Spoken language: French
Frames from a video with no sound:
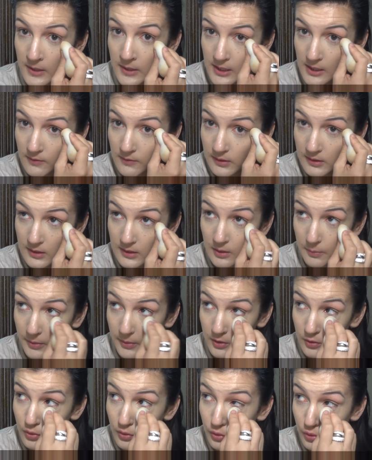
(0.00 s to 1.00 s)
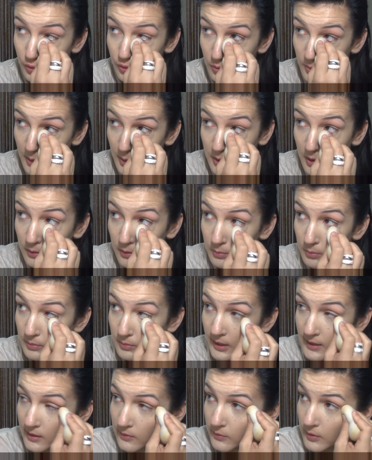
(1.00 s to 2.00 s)
des veines qui passent dessus
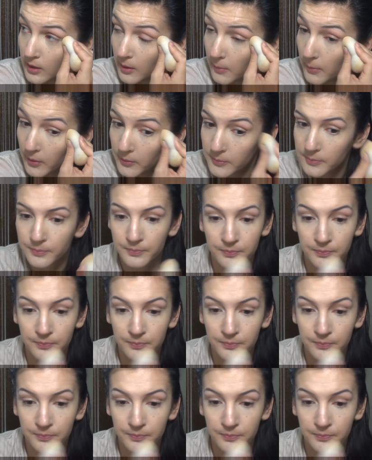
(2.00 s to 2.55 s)
bien évidemment.